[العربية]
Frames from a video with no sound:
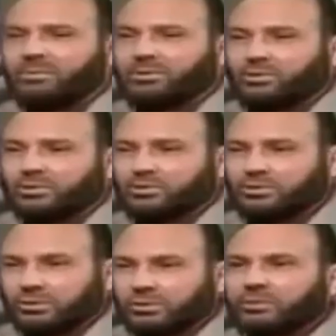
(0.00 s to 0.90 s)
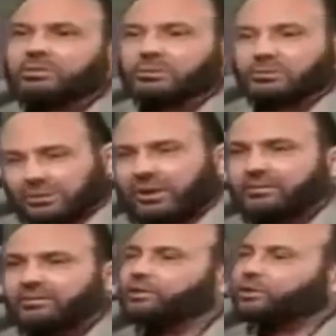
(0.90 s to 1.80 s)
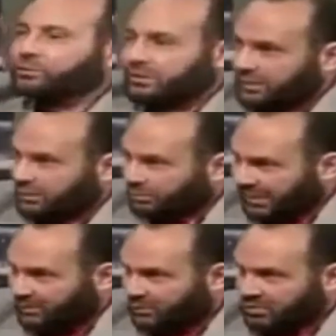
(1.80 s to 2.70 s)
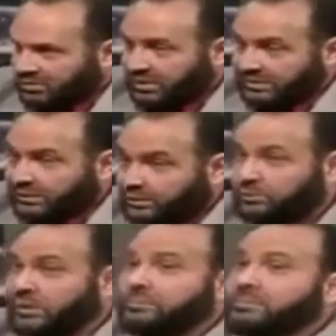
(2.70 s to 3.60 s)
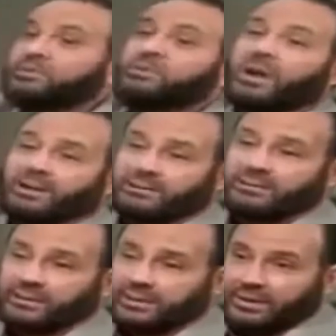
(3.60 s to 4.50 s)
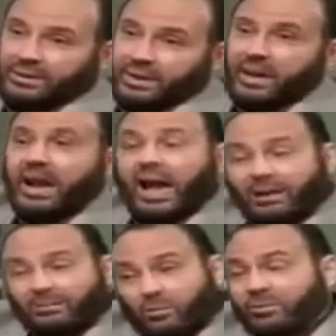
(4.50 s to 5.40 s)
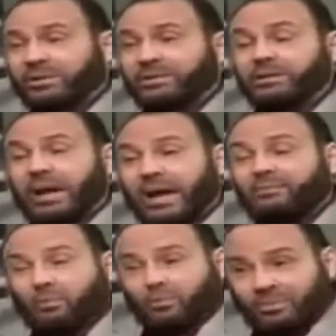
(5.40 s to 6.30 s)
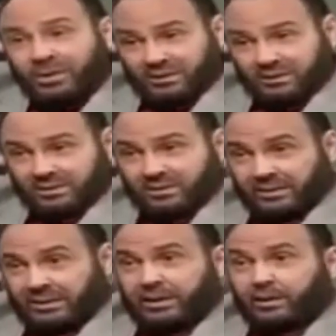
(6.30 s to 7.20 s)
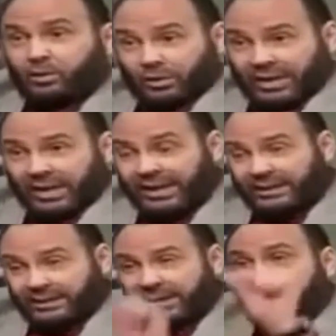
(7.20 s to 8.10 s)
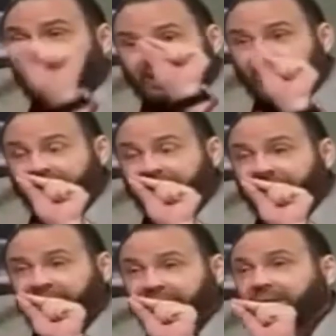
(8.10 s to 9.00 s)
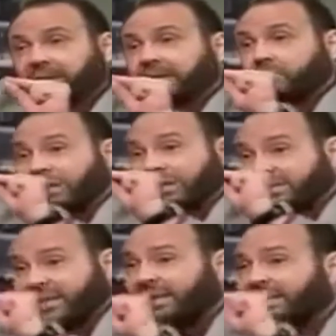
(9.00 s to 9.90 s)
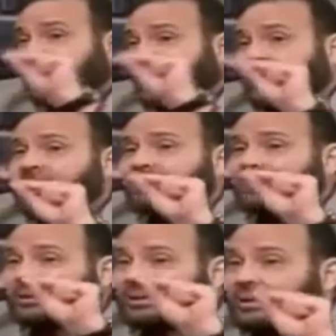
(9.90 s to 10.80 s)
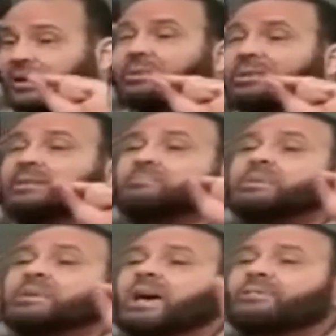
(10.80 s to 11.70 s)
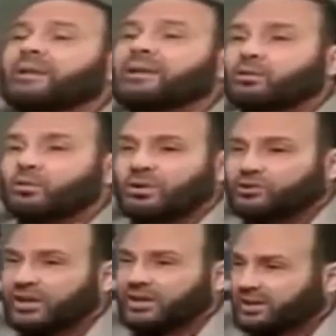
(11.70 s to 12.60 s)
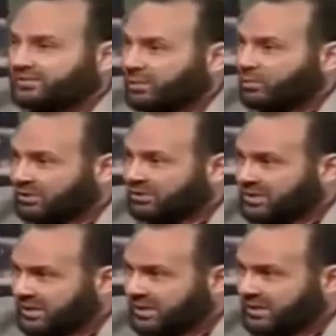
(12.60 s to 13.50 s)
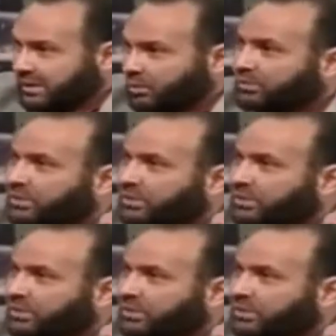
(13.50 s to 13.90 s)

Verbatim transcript: وبره قال ما بيدخلش بره قال لا ما بيدخلش طيب دي نقطه خد بالك يا دكتور صلاح دي نقطه دي نمره واحد اخونا بتاع البخاري هل ممكن هل ممكن القران اللي قال ونزلنا عليك الكتاب تبيانا لكل, لكل شيء يفوت دي